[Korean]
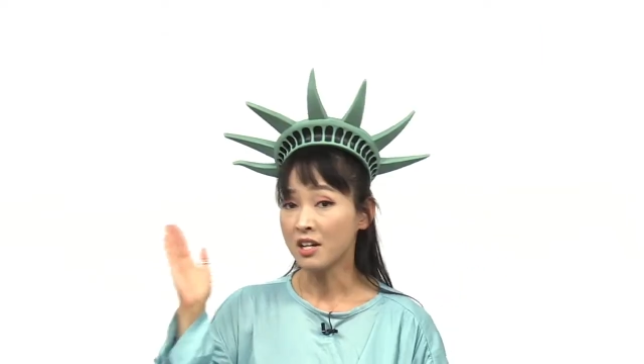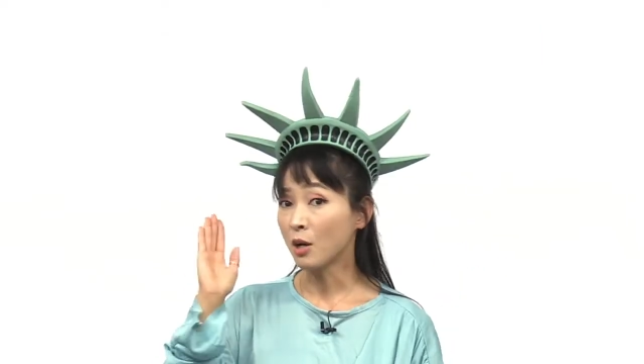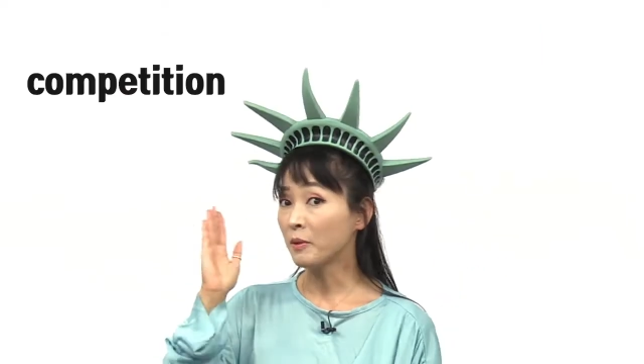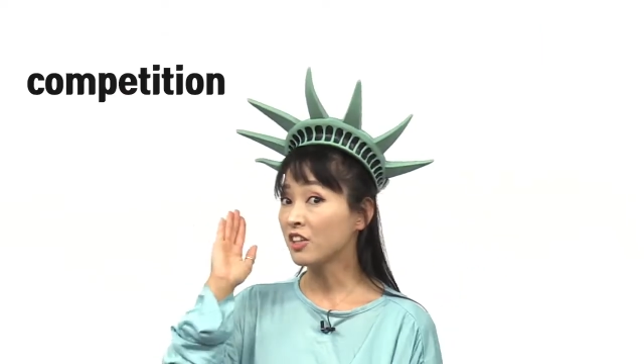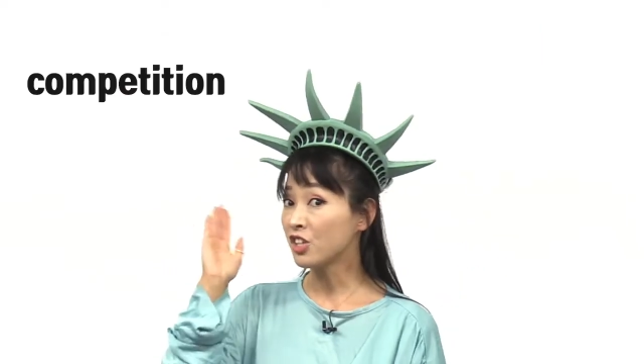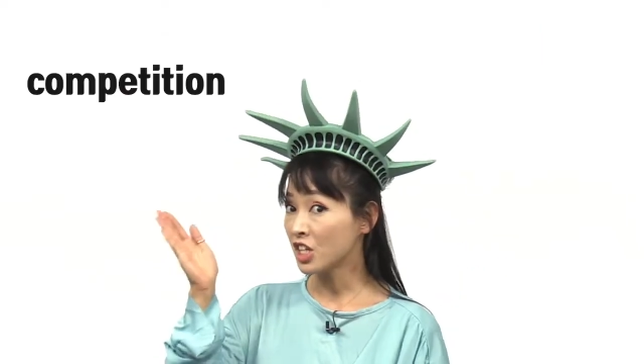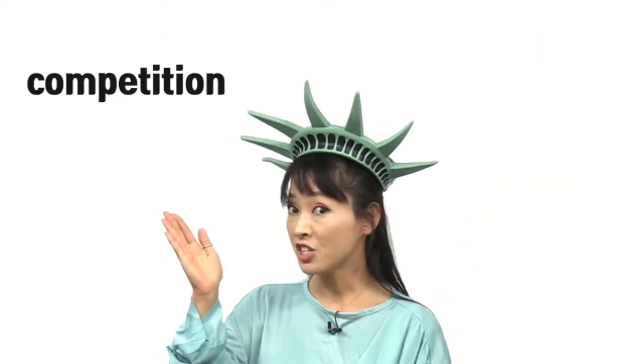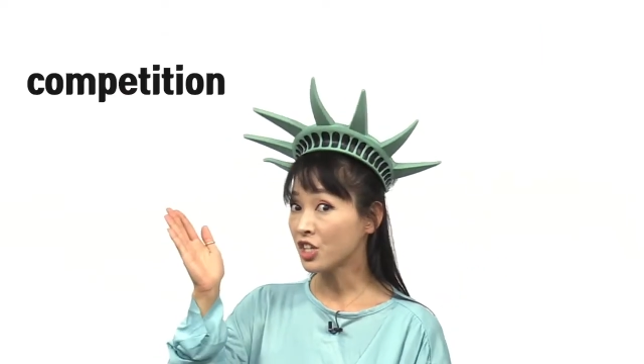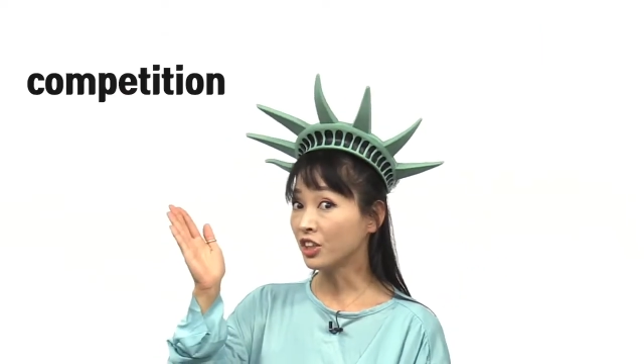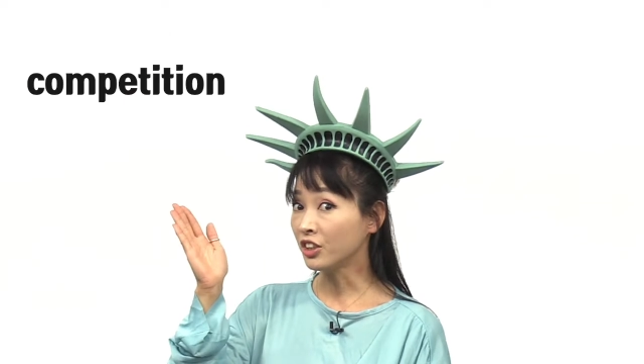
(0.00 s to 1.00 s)

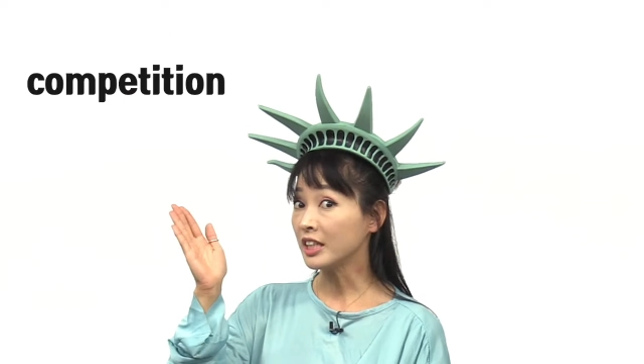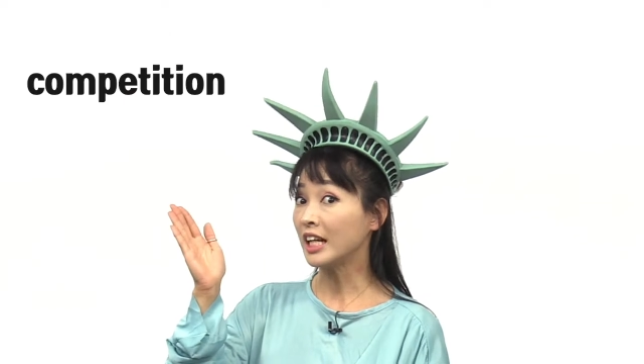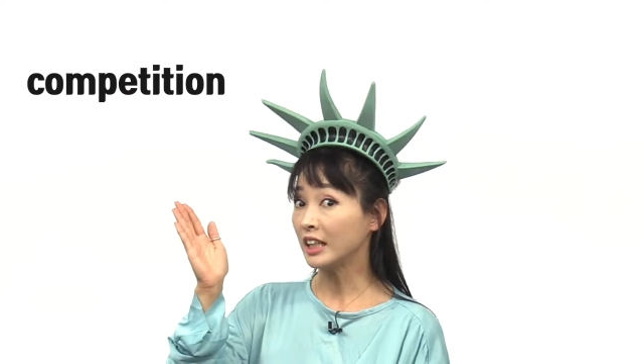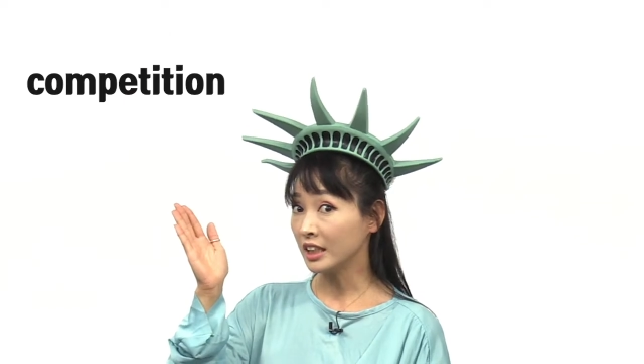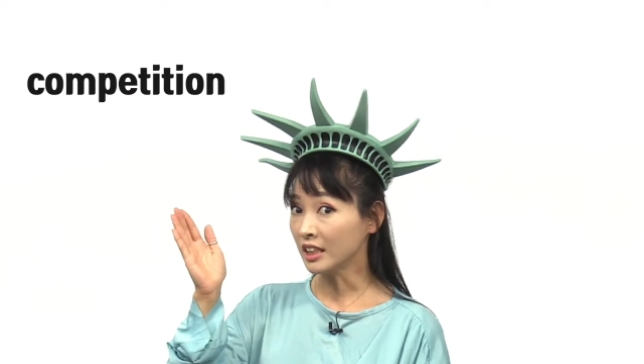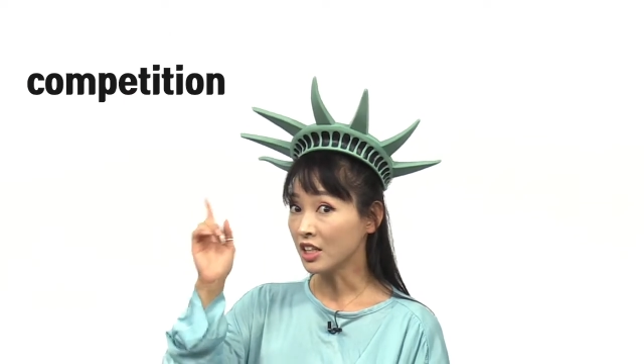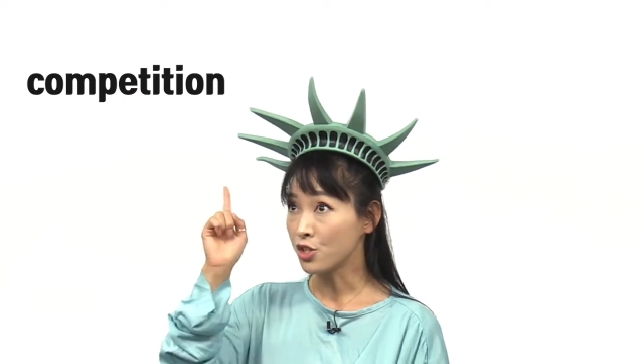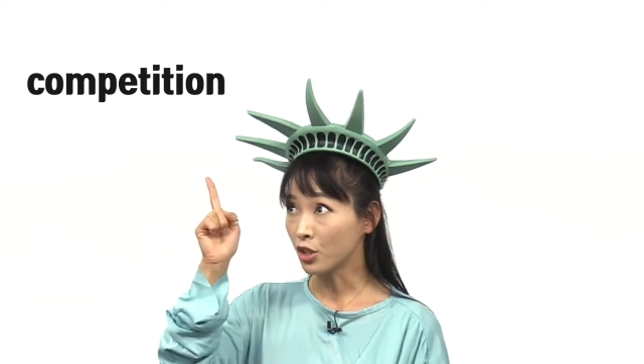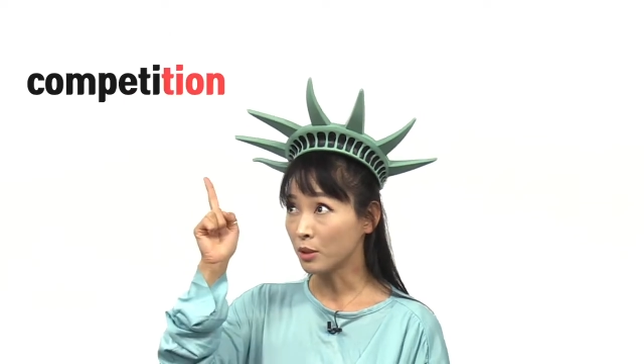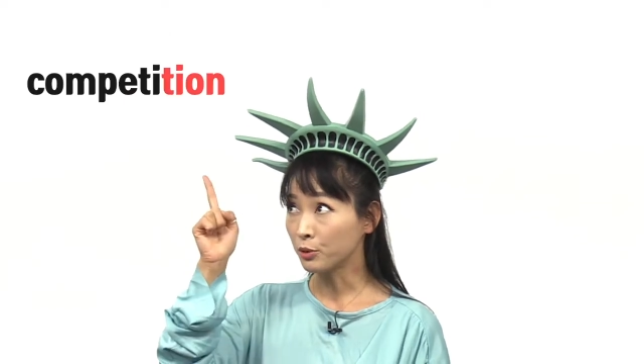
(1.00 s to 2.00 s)
competition이라는
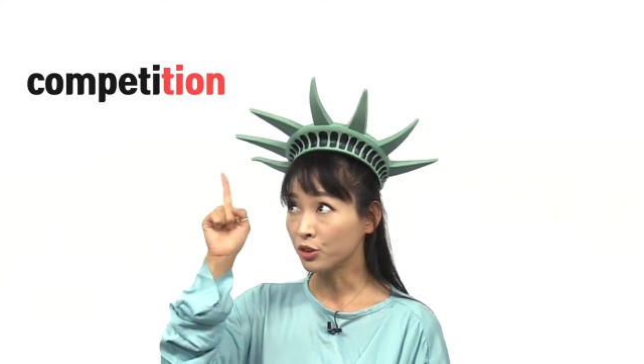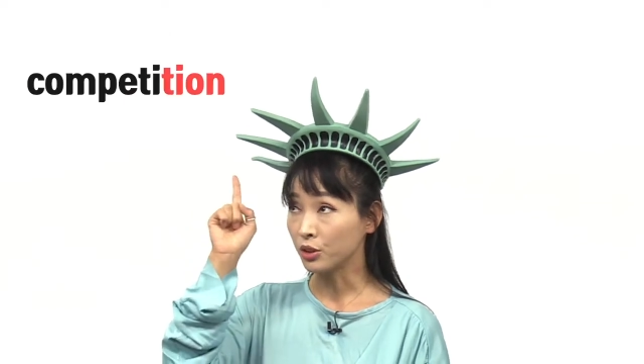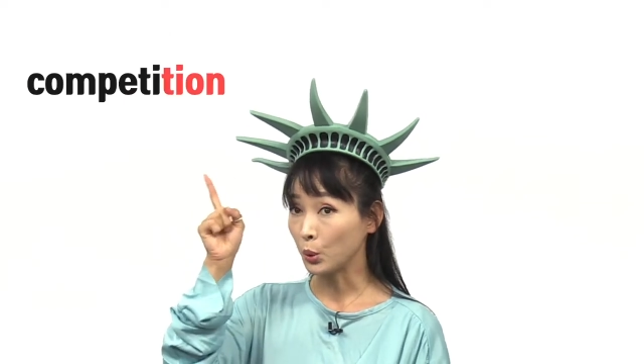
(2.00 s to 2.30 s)
션이 붙은